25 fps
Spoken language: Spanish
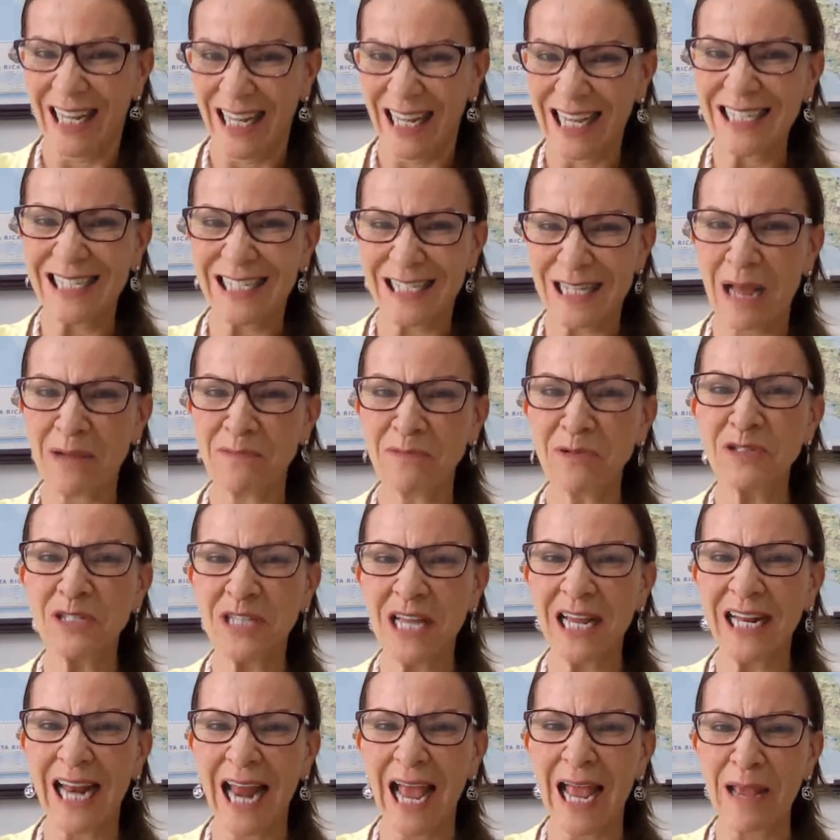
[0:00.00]
Estamos
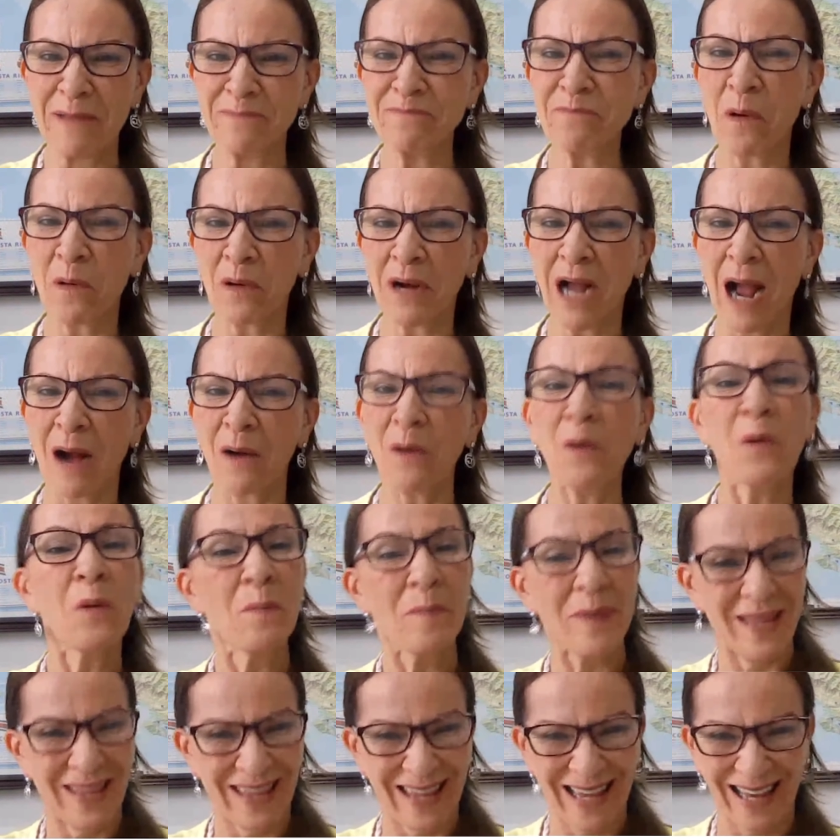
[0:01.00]
en la época
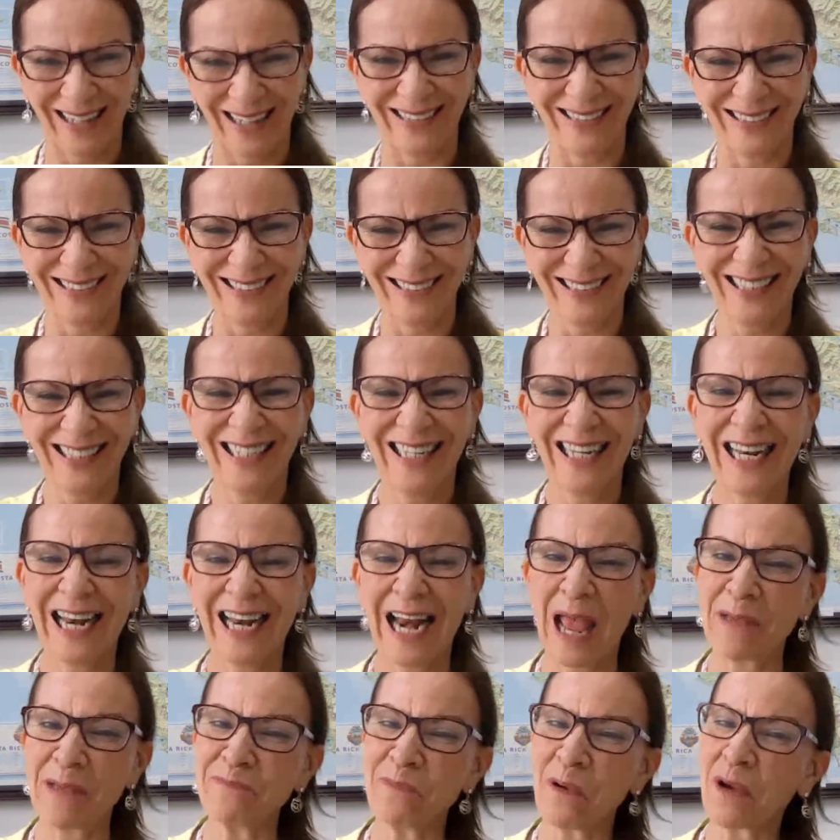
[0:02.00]
húmeda, en
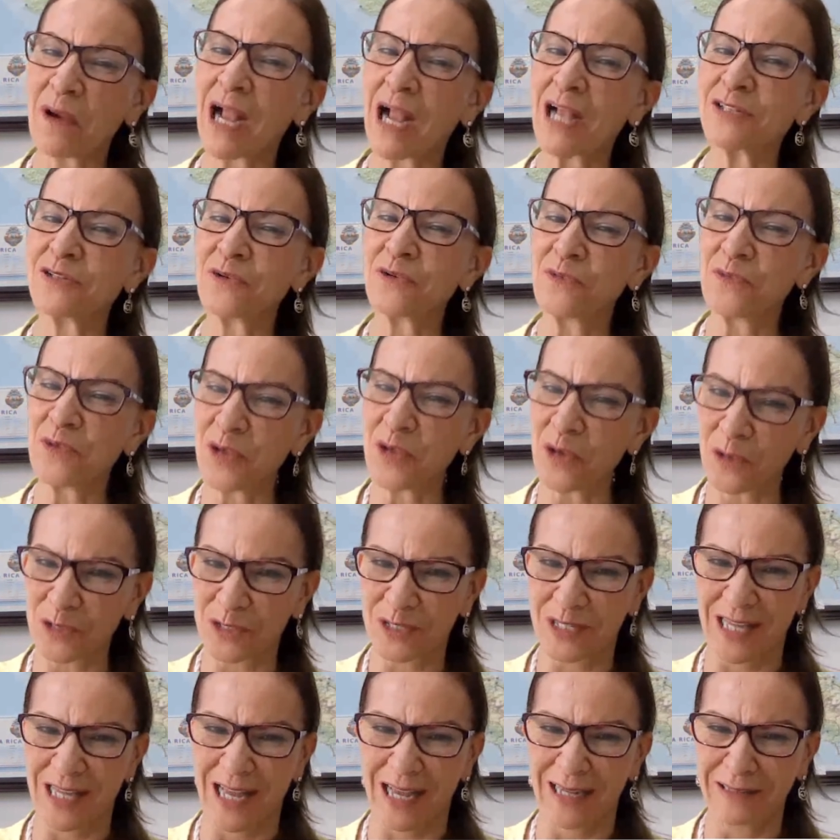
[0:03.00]
la época
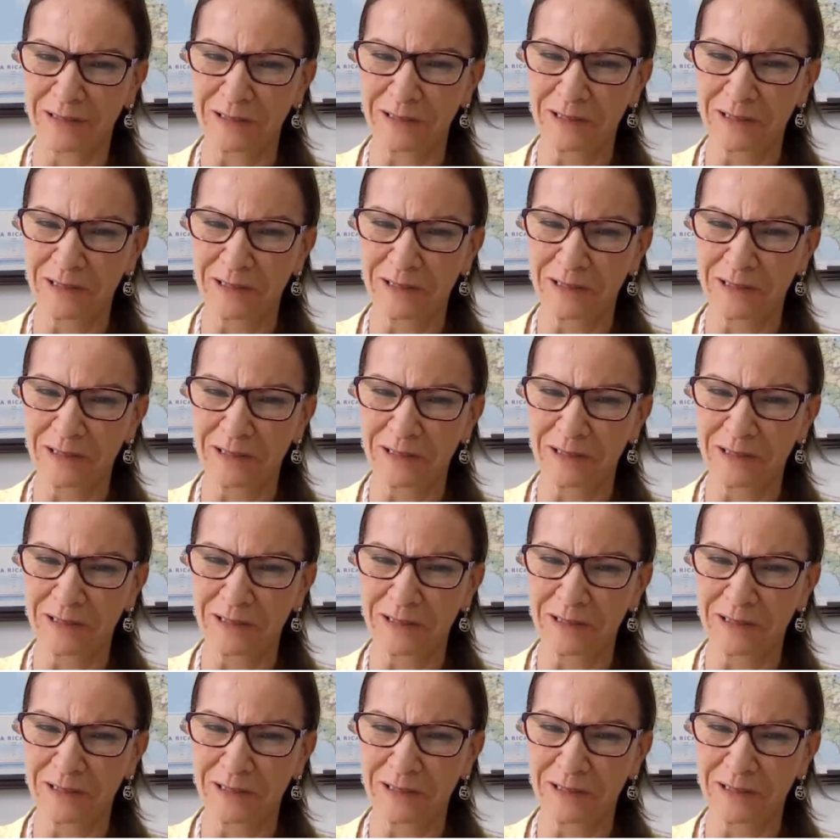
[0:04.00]
lluviosa,